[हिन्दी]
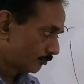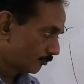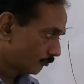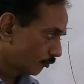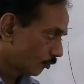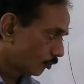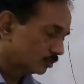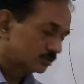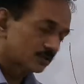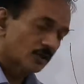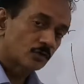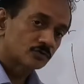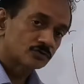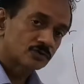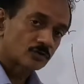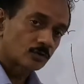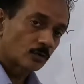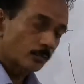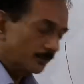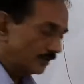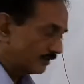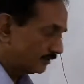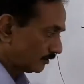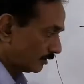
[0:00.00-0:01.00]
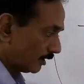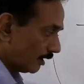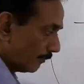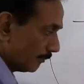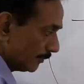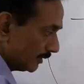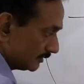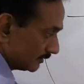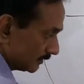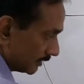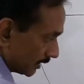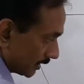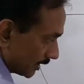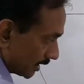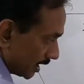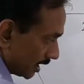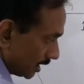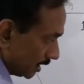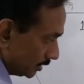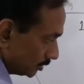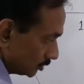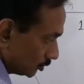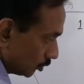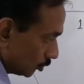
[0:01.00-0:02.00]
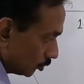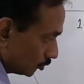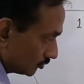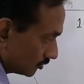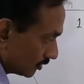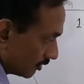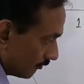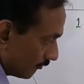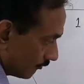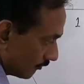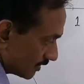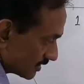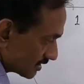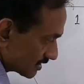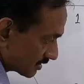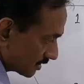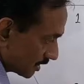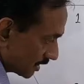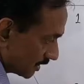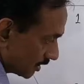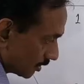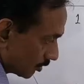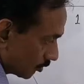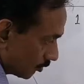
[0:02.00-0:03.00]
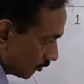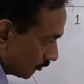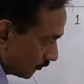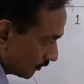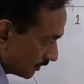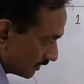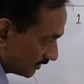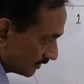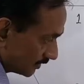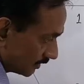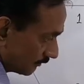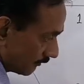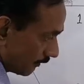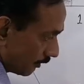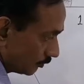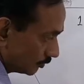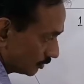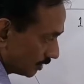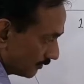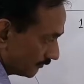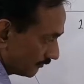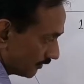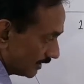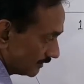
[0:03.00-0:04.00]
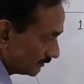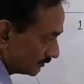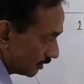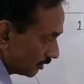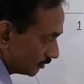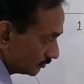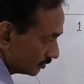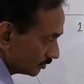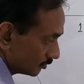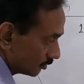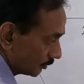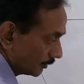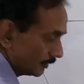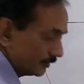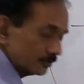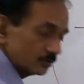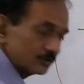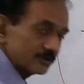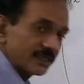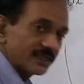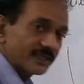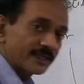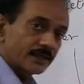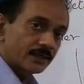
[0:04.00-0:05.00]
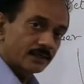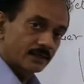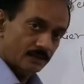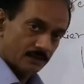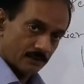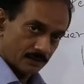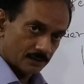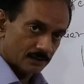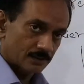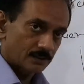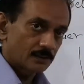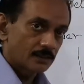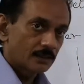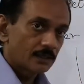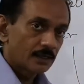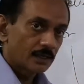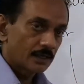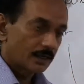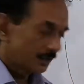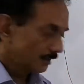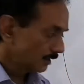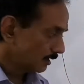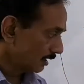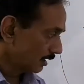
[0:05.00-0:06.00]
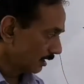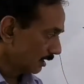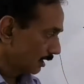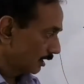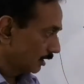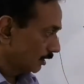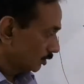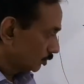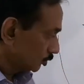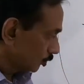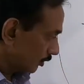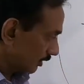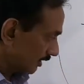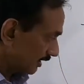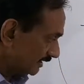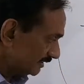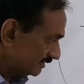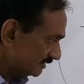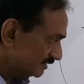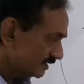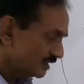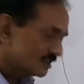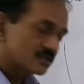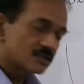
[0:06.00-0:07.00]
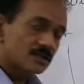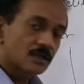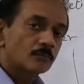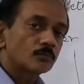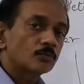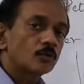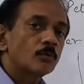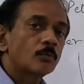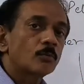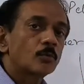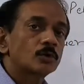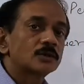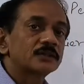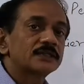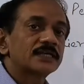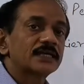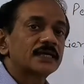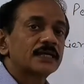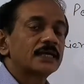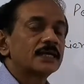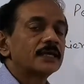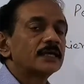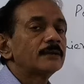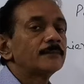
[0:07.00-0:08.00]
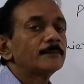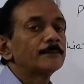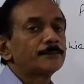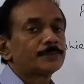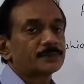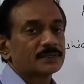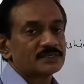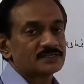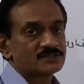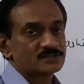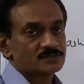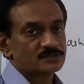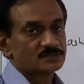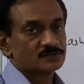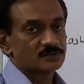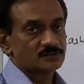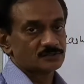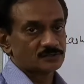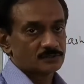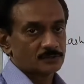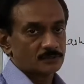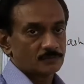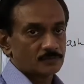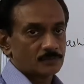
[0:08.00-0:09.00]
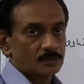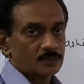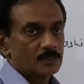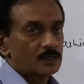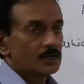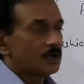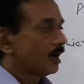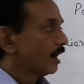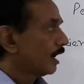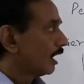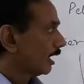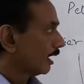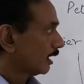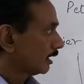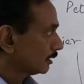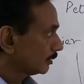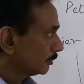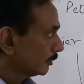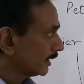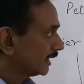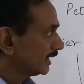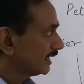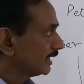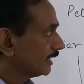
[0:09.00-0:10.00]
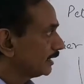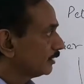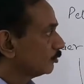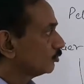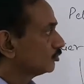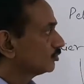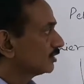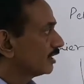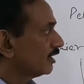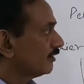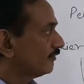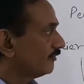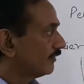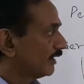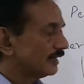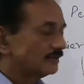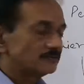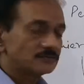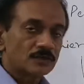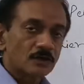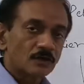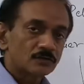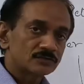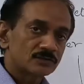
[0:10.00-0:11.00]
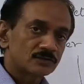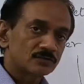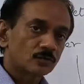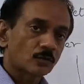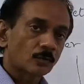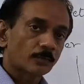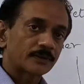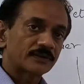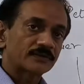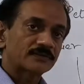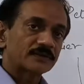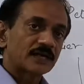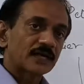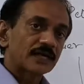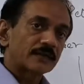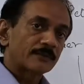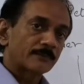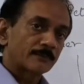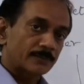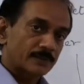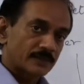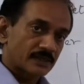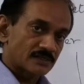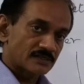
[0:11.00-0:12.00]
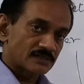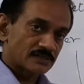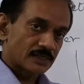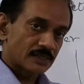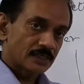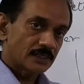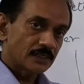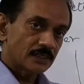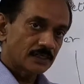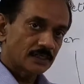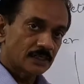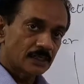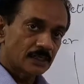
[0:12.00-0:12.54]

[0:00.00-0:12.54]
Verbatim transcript: फोर थाउजेंड रुपीज़ रियम्बर्स करेगा तो उसको फर्स्ट तारीख को फिर से फाइव थाउजेंड रुपीज़ हो जाएंगे है ना तो इस सिस्टम को बोलते हैं इम्प्रेस्ड सिस्टम हर महीने उसका फाइव थाउजेंड रुपीज़ का इम्प्रेस्ट है